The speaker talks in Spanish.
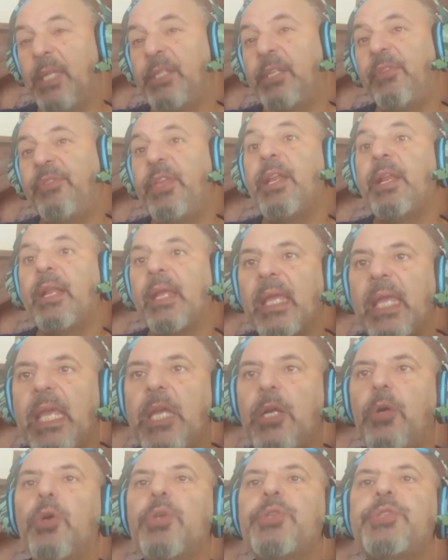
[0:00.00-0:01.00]
es decir,
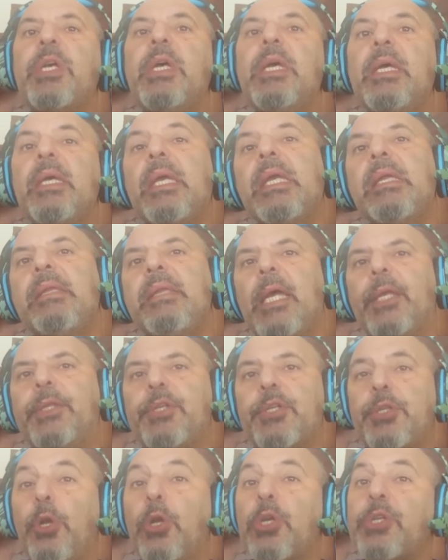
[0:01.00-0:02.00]
hijos y
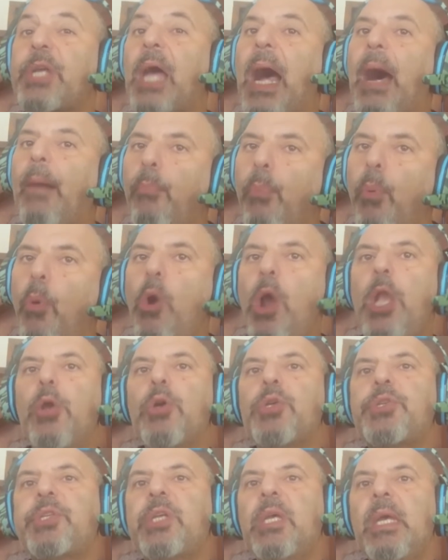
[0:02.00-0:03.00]
nietos de los
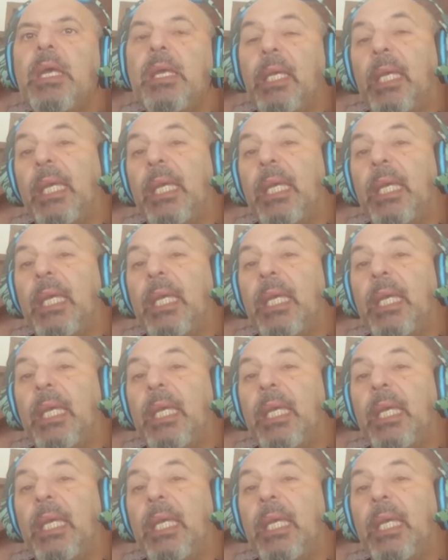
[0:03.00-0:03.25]
abuelos